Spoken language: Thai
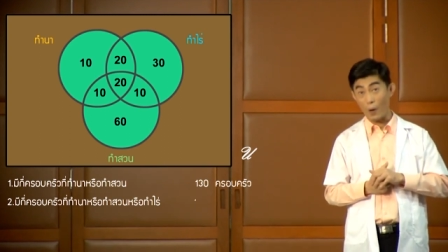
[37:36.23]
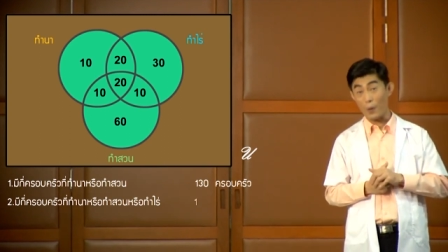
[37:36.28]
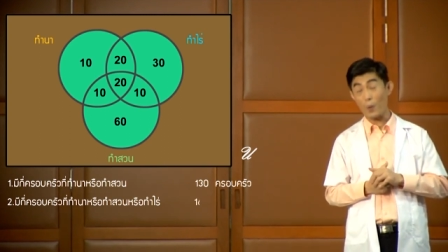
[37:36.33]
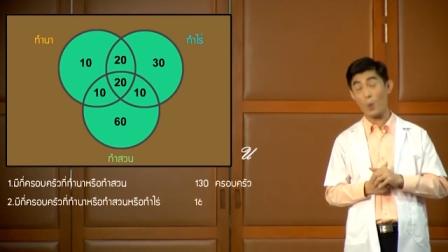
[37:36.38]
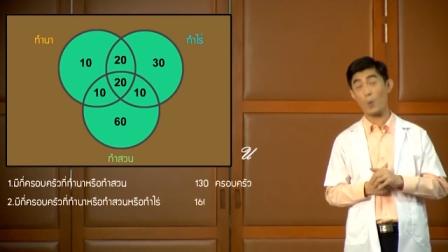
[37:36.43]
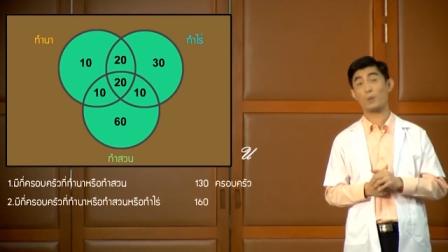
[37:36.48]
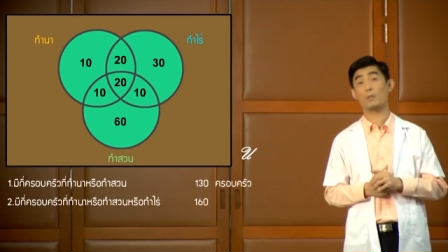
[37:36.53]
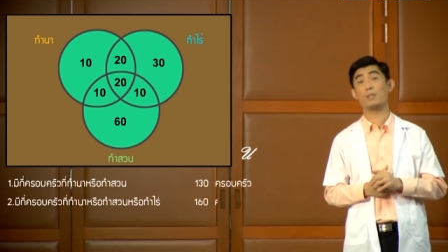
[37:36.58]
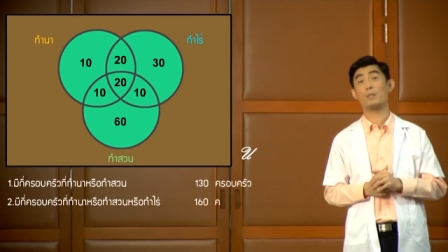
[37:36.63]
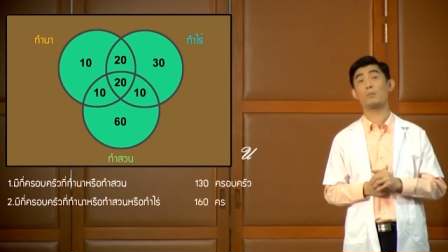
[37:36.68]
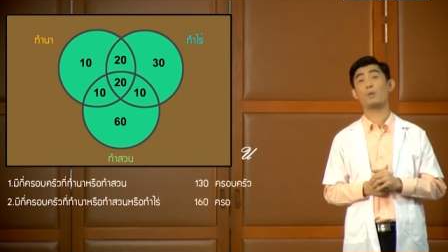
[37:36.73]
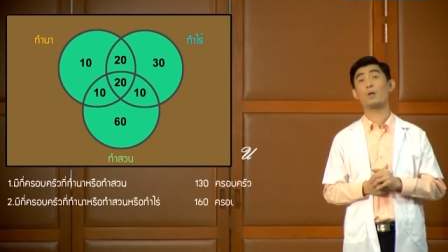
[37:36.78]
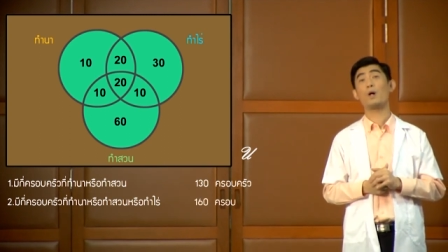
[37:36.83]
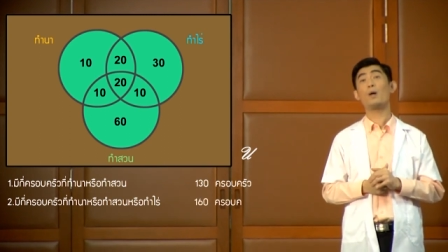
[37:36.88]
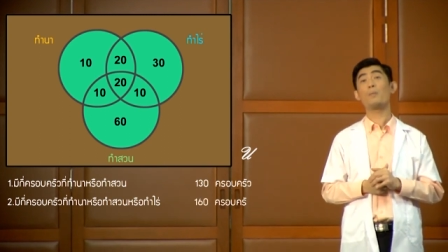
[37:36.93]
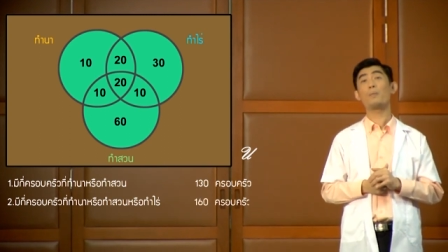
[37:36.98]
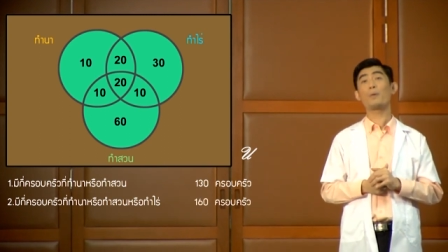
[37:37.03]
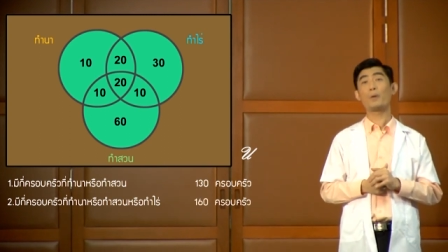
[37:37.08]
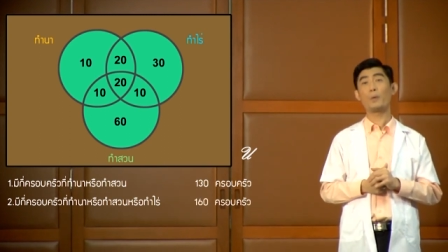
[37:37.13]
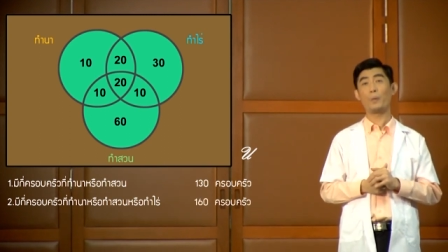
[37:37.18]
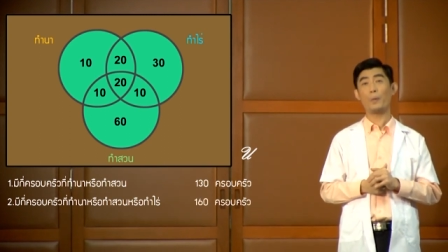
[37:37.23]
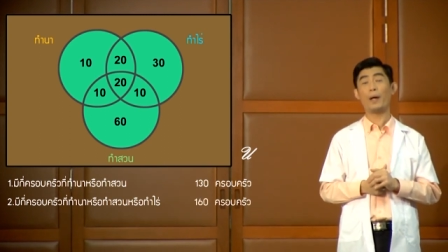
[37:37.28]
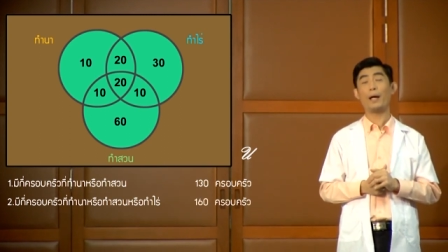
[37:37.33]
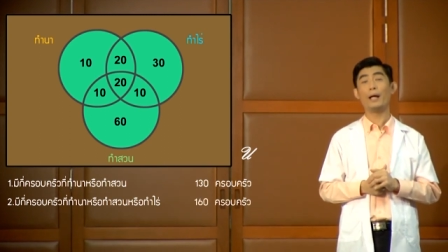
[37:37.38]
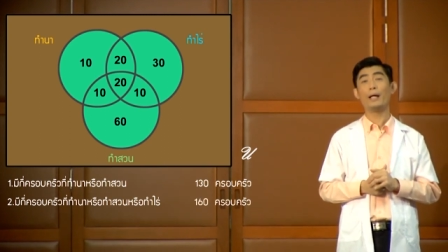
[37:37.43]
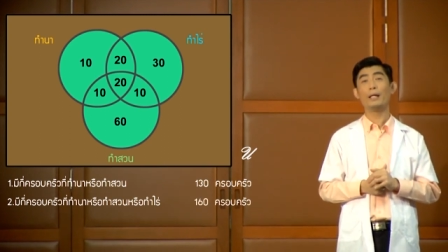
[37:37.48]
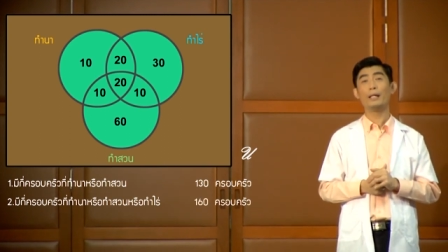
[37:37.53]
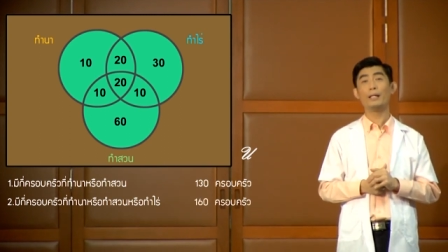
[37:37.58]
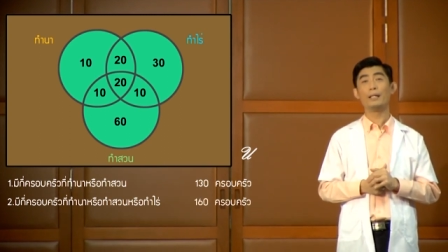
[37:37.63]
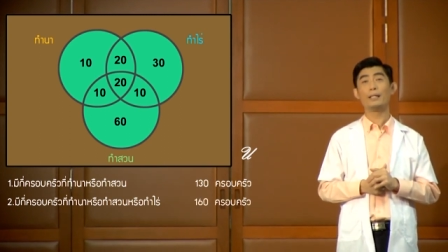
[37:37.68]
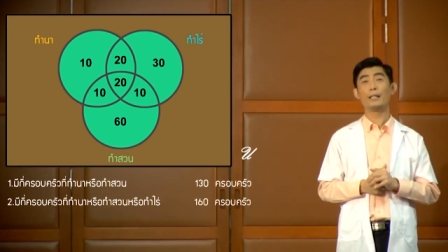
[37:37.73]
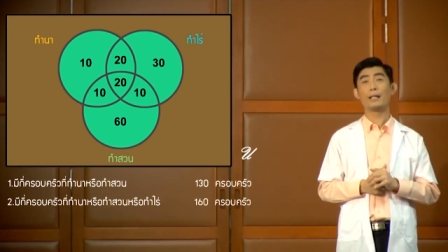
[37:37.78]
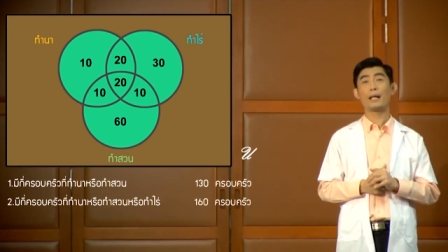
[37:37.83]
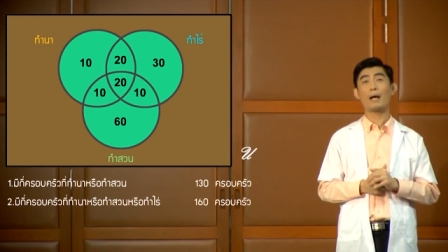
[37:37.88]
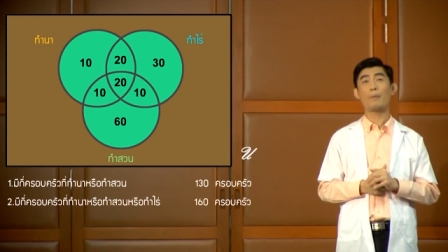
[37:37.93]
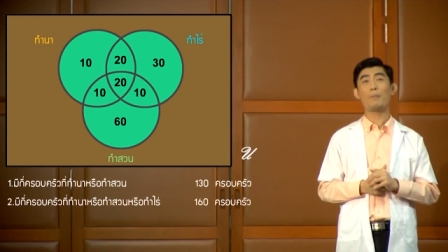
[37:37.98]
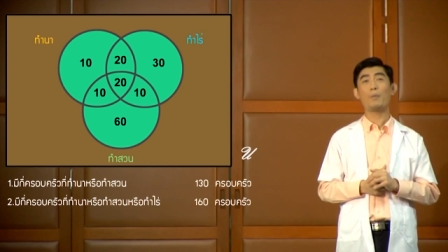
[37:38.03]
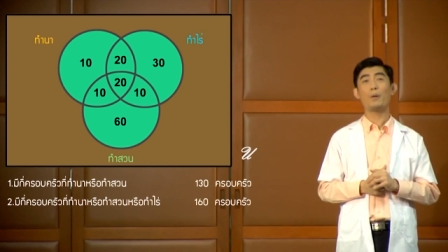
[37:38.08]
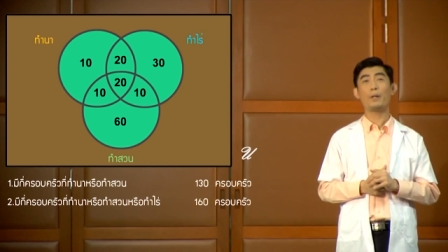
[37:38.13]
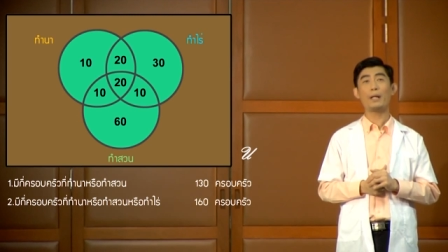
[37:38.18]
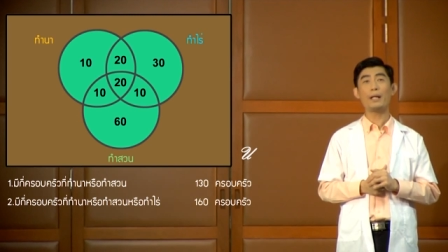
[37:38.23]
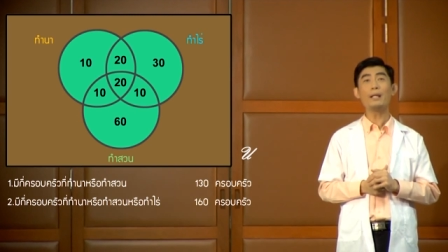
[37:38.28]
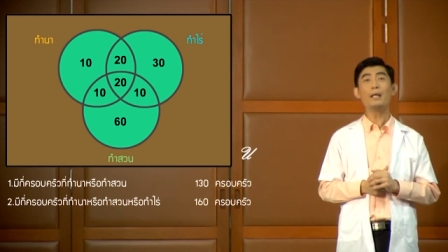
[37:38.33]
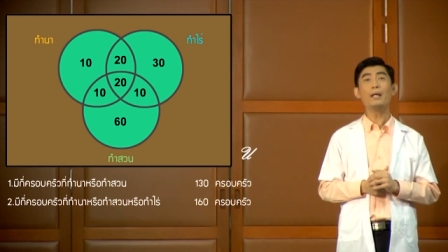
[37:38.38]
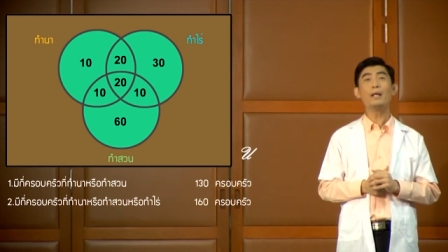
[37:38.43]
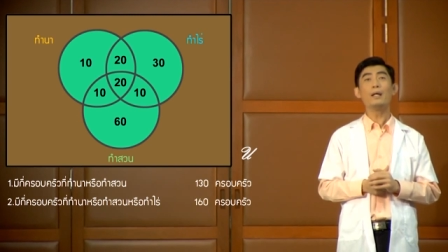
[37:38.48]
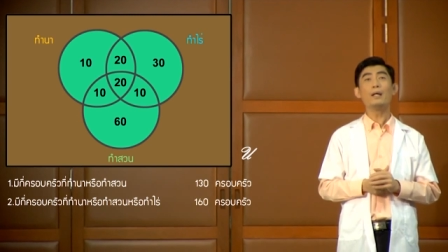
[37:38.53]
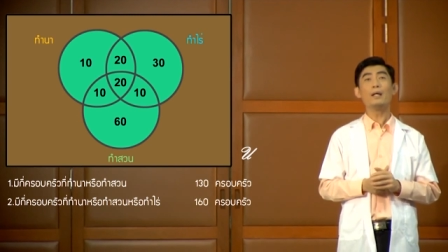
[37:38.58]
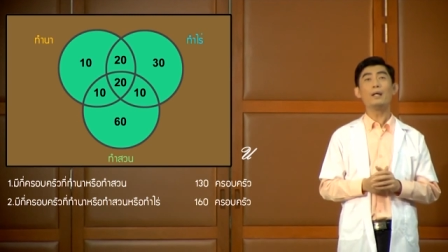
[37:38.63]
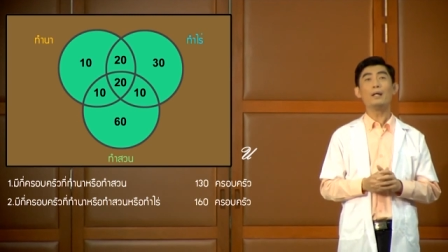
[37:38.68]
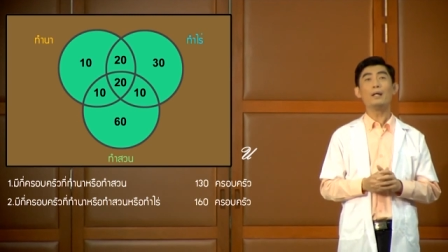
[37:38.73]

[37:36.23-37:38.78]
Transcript: 160 ครอบครัวนะครับเพราะฉะนั้น